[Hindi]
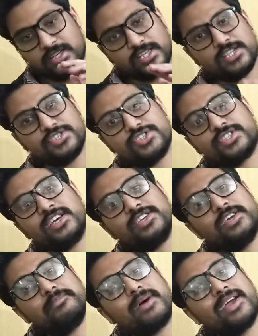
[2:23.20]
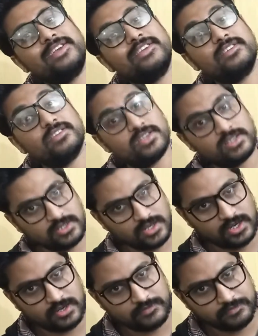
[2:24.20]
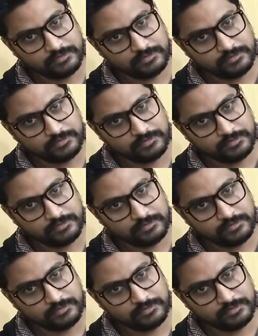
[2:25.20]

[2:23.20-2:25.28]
लेकिन जिसका ये माइंड नहीं है